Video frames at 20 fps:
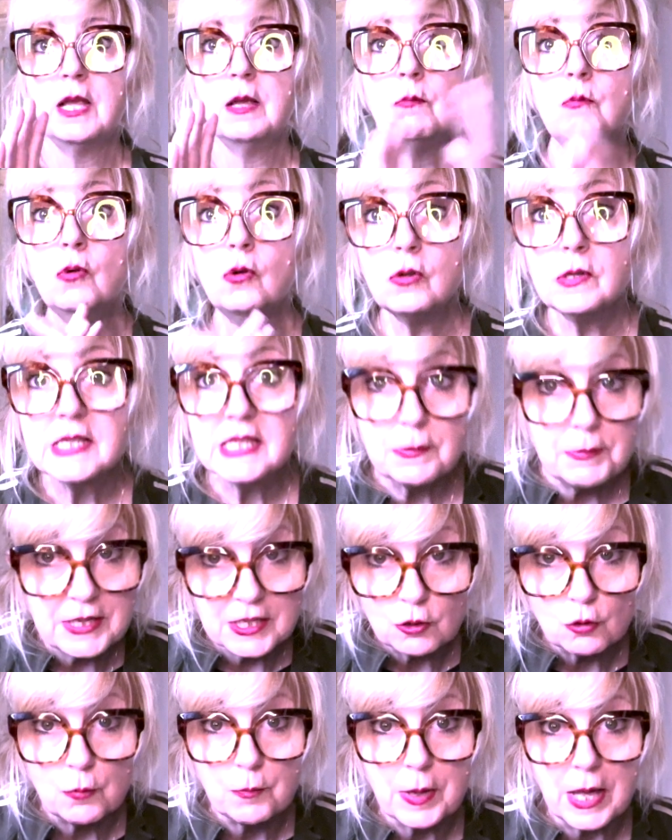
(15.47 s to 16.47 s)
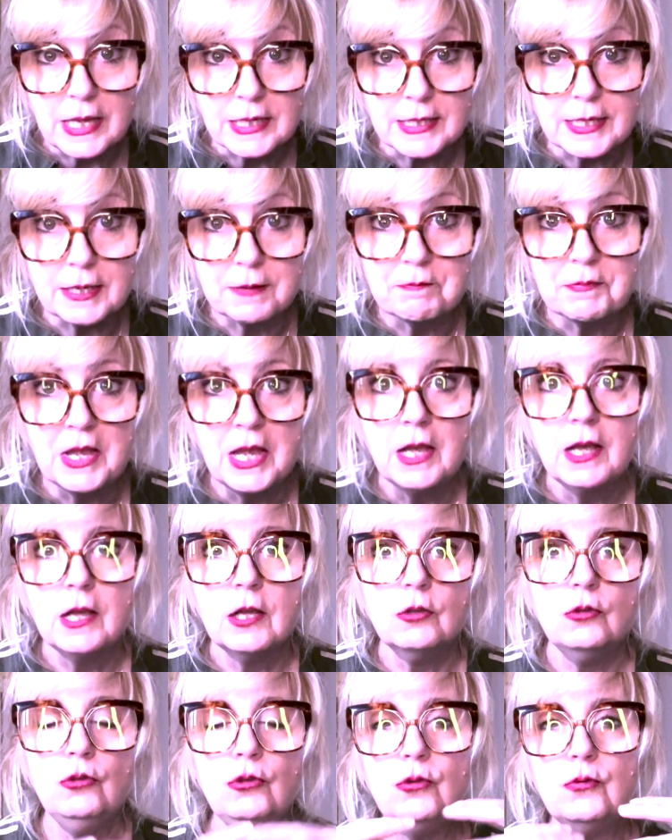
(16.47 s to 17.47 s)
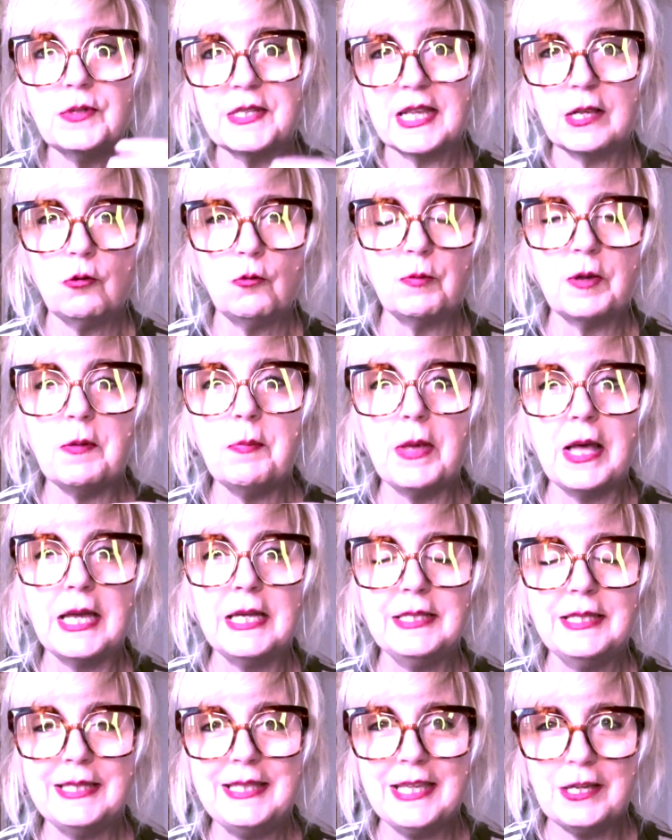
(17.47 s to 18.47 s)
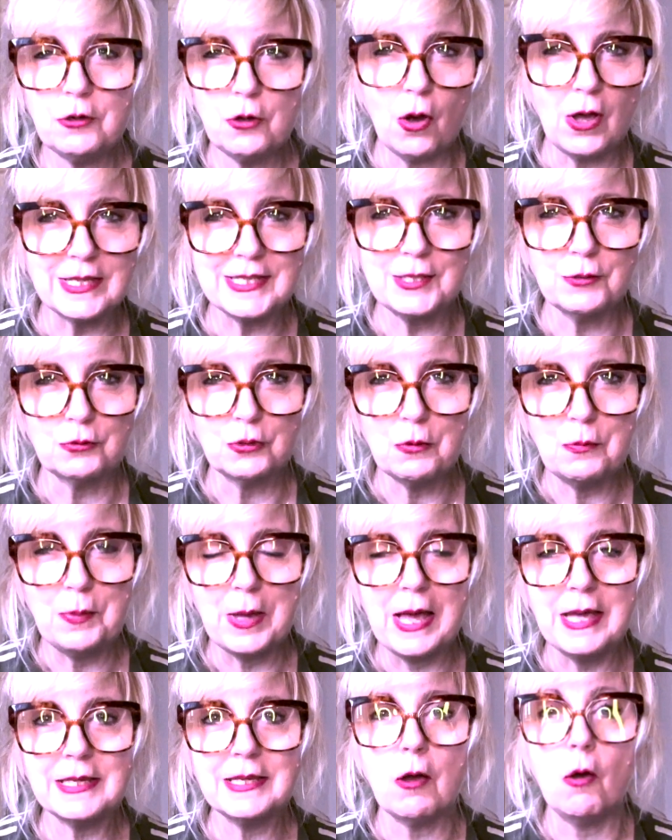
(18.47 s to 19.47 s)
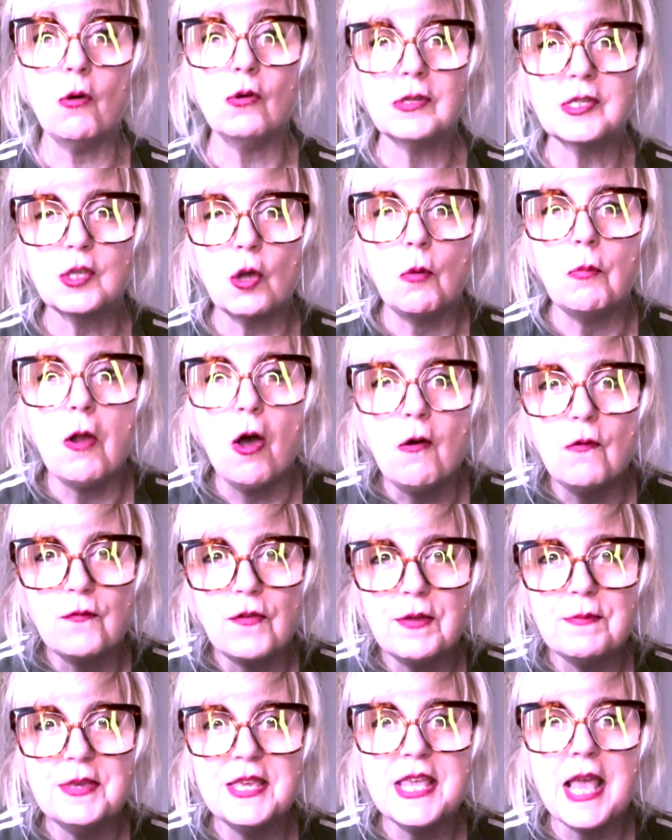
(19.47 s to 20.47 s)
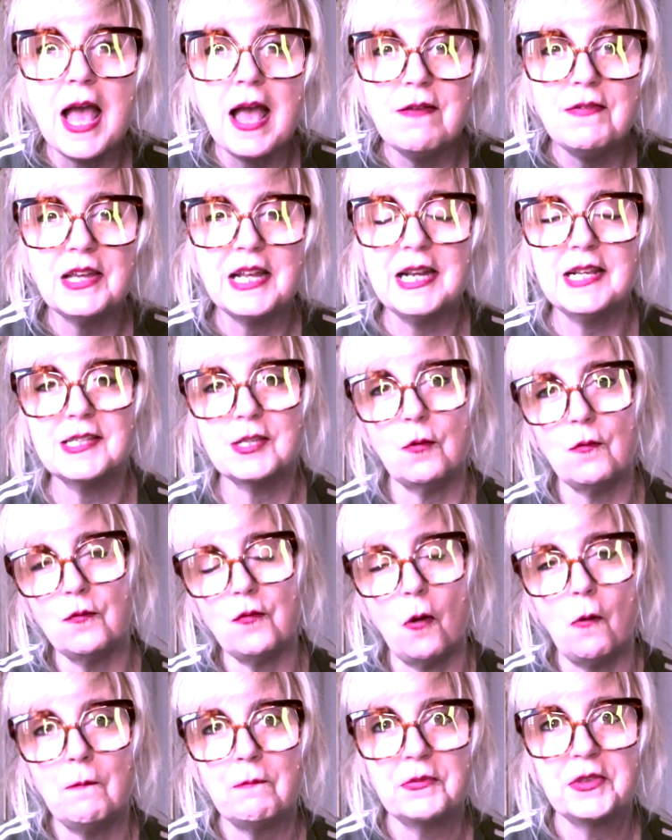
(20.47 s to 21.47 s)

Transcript: Bon, c'est bientôt Pâques. Nous allons préparer des décorations de Pâques ensemble, en famille, avec les enfants.